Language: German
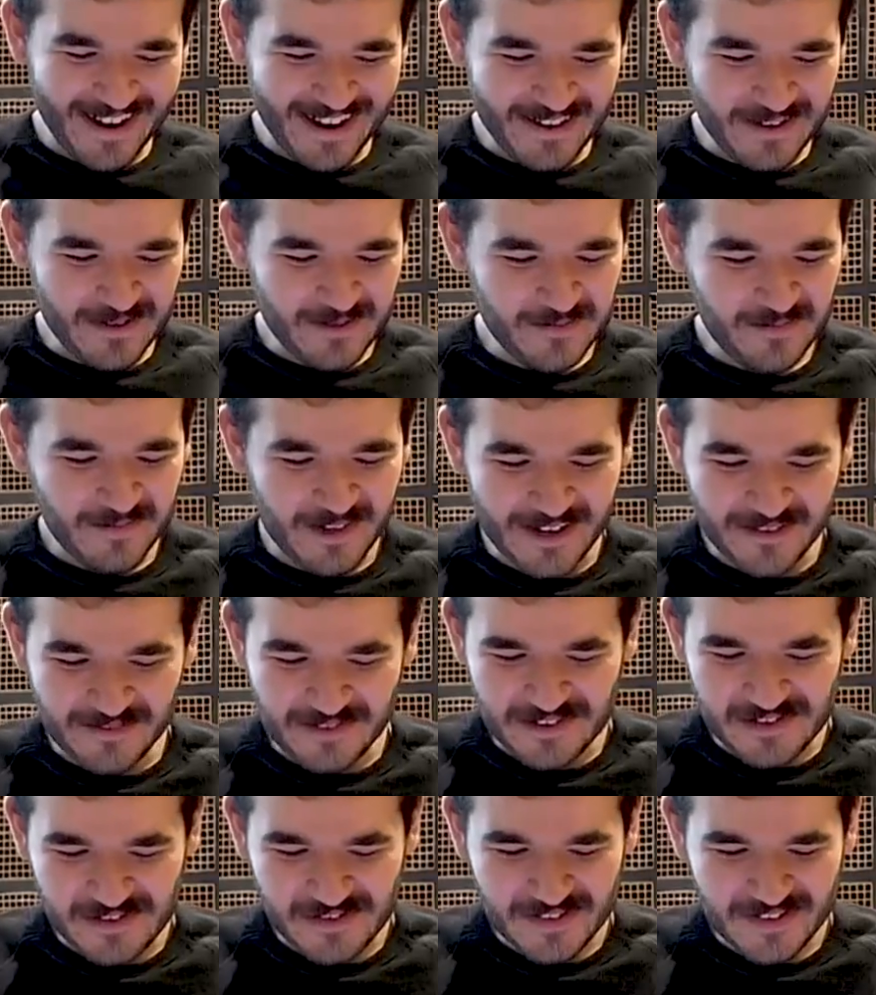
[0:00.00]
alle
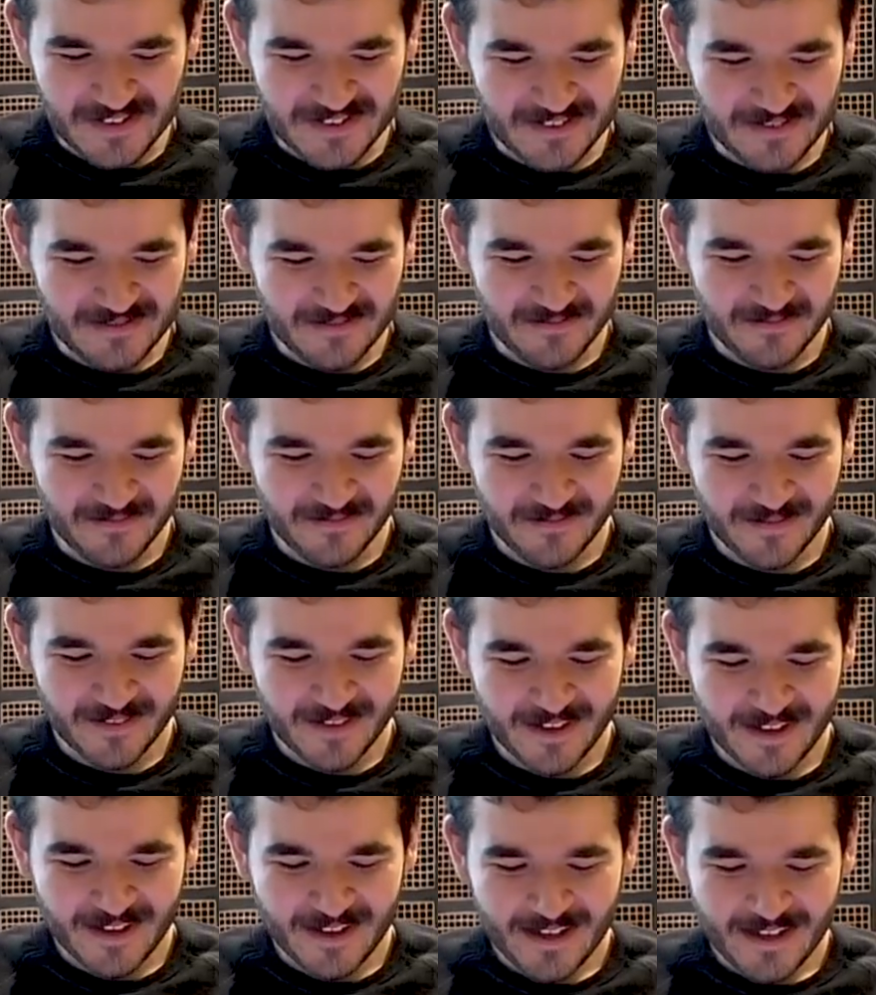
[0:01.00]
Anwesenden.
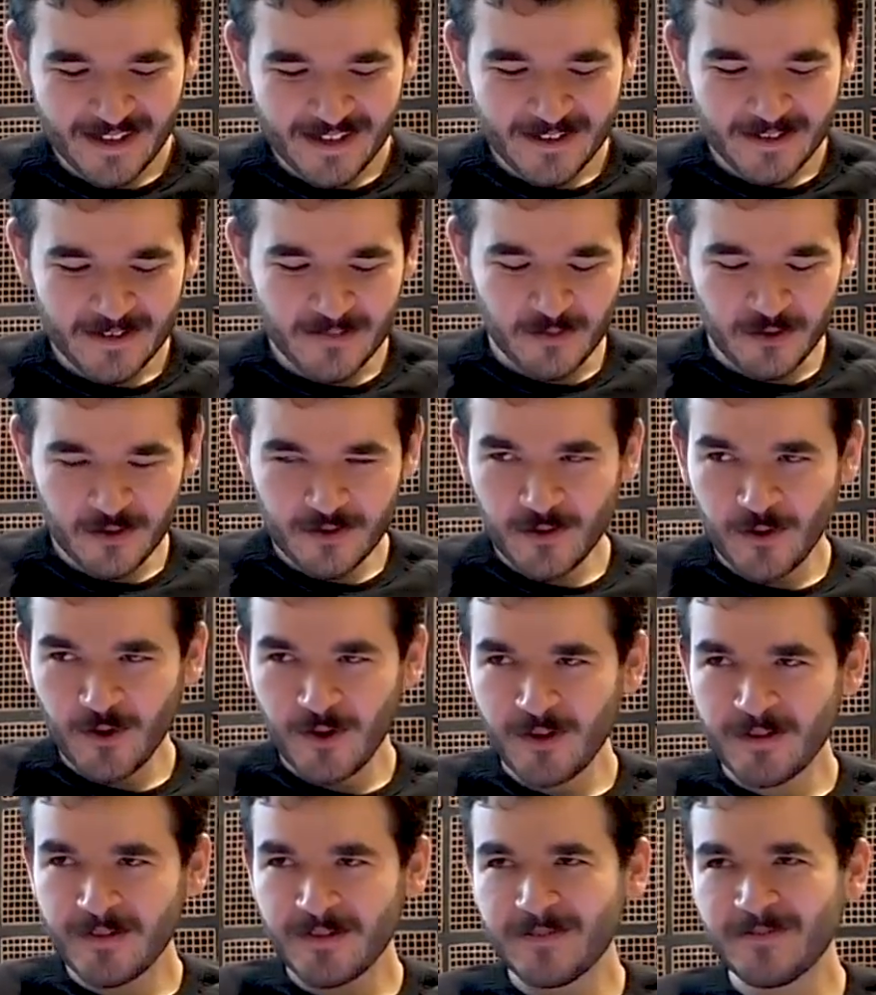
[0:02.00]
Ich möchte
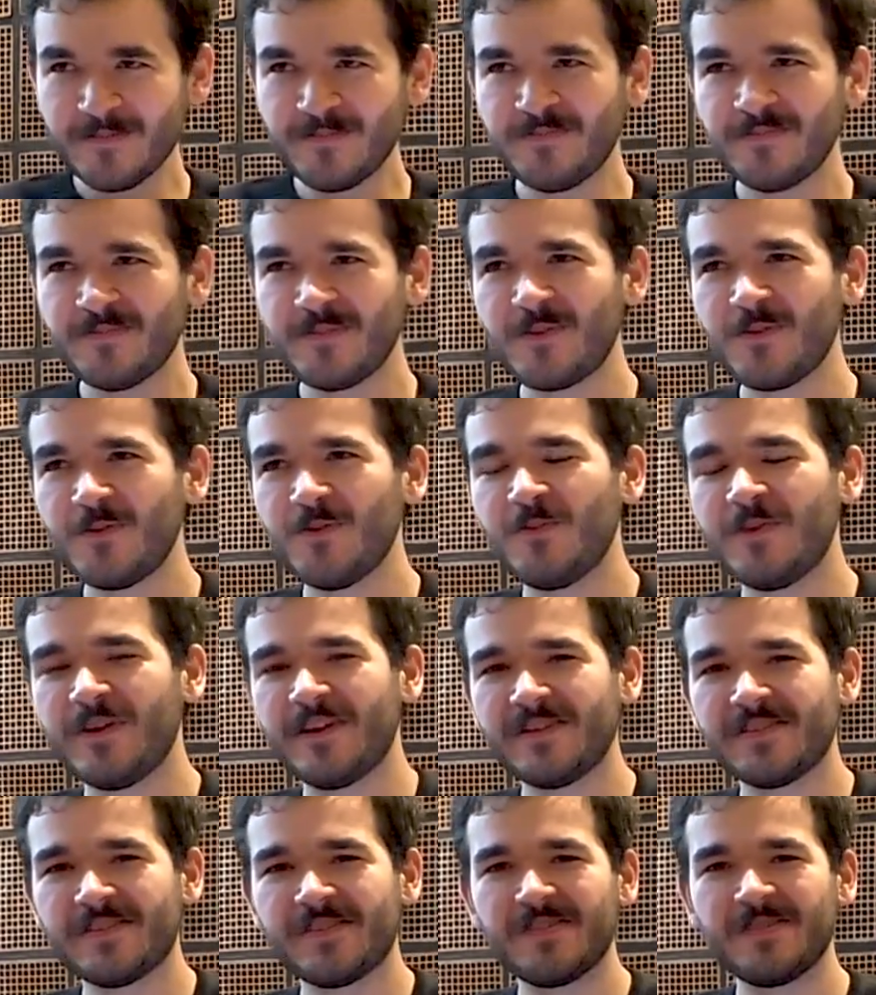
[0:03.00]
heute
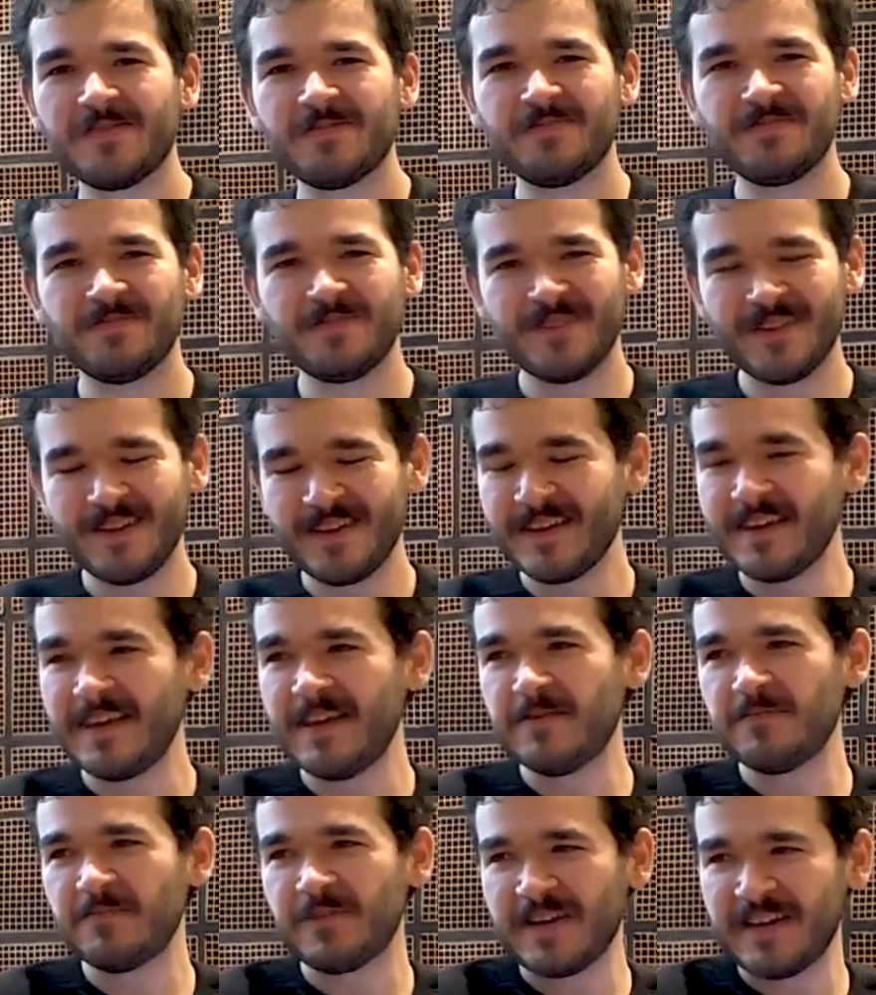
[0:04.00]
über das
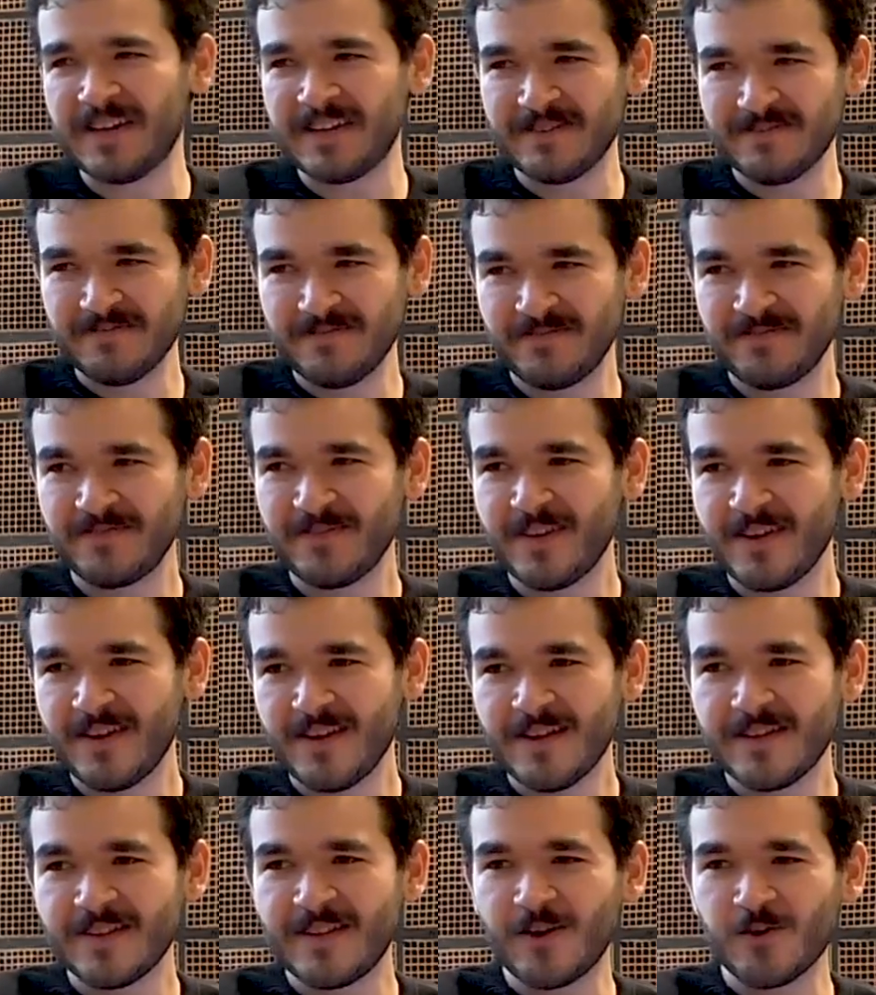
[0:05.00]
Geben reden.
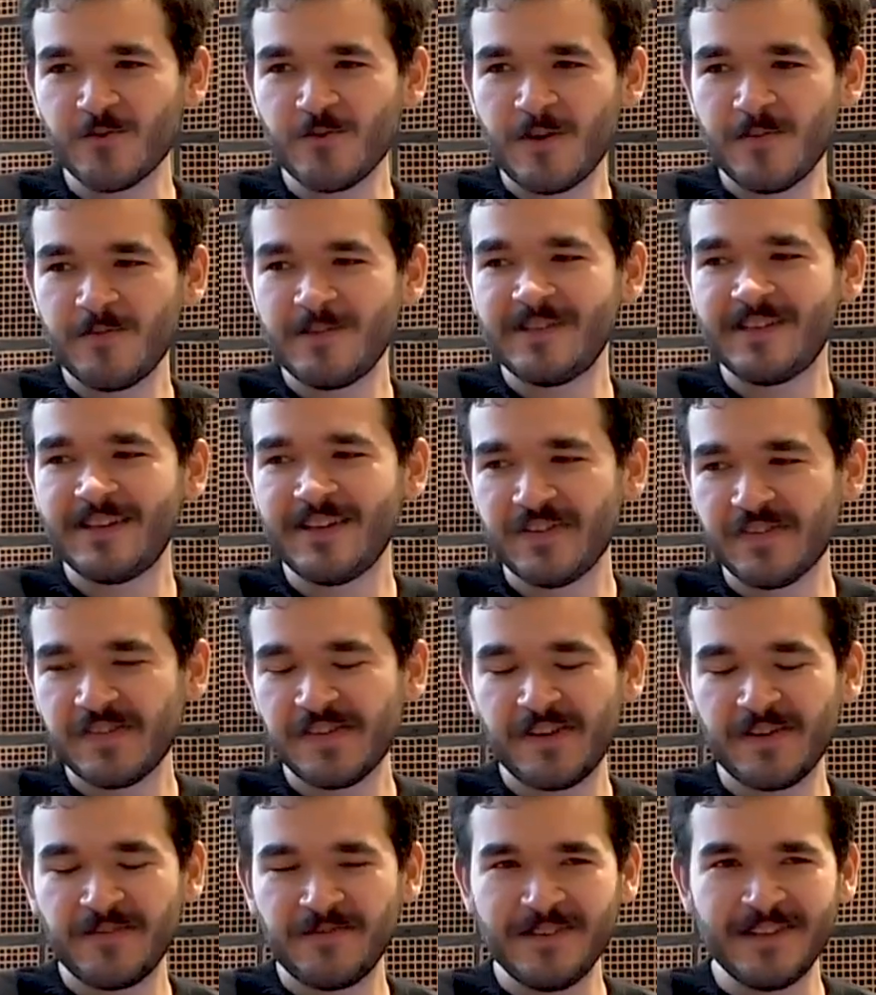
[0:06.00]
Darüber habe ich in letzter
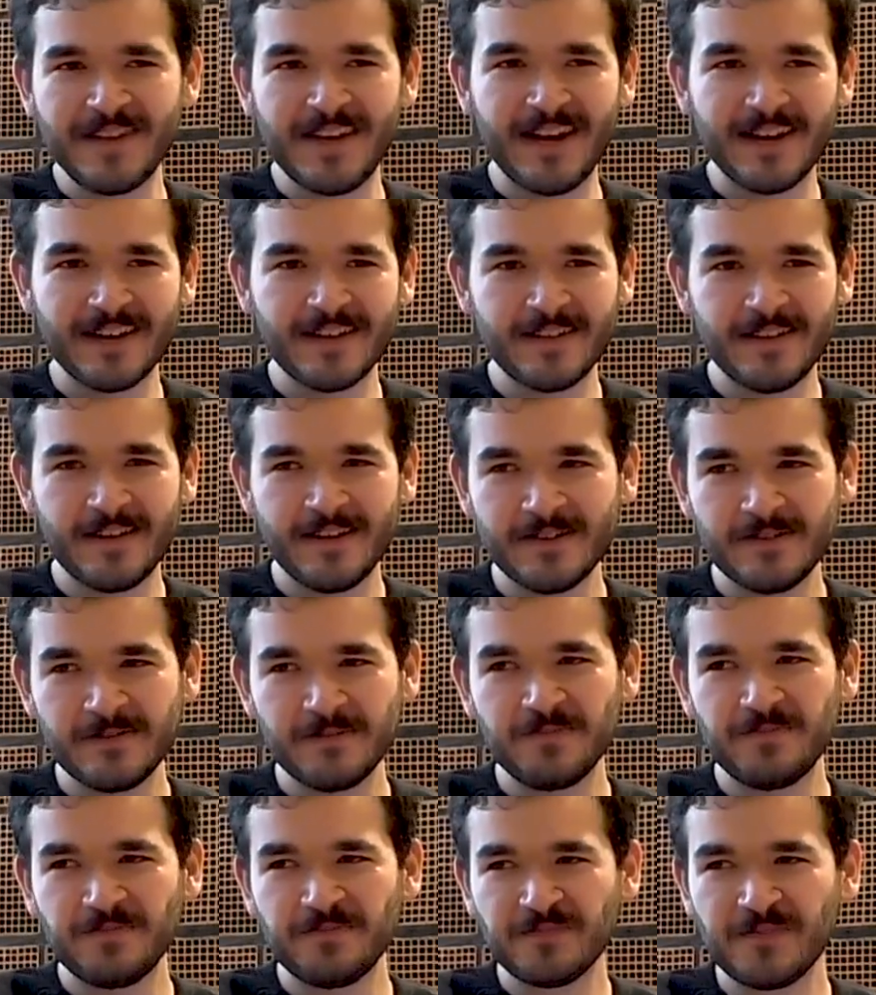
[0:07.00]
Zeit viel nachgedacht,
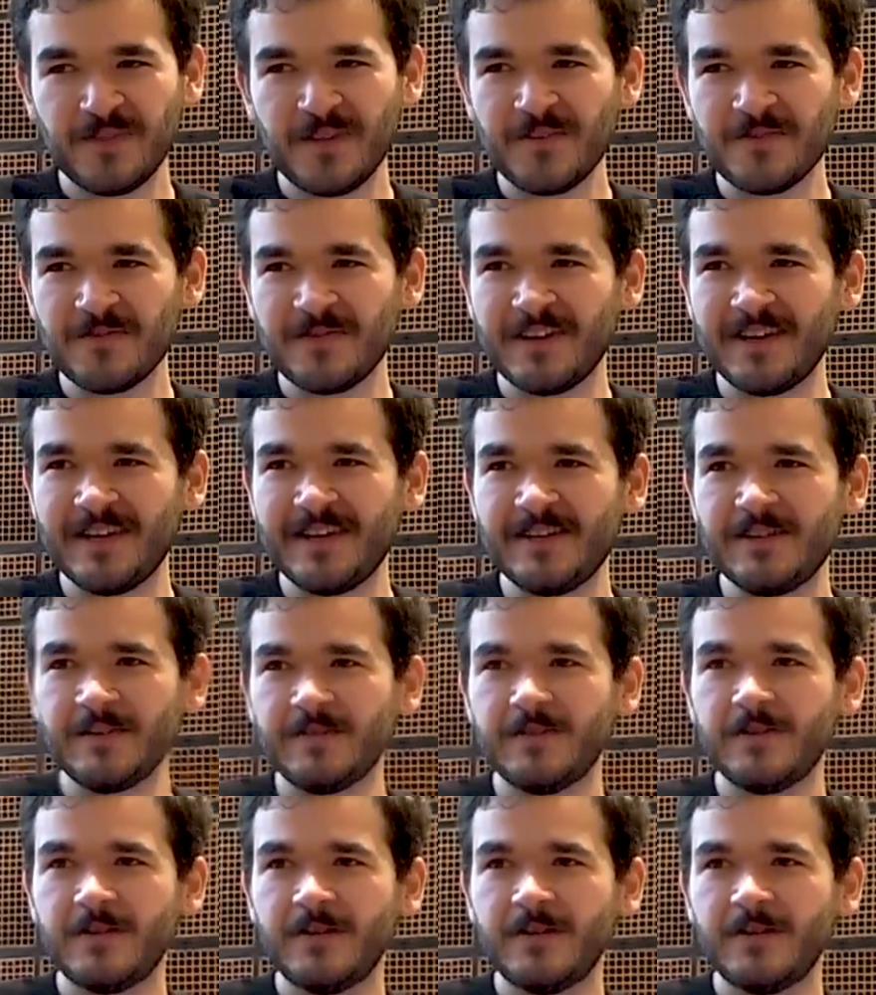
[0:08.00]
weil,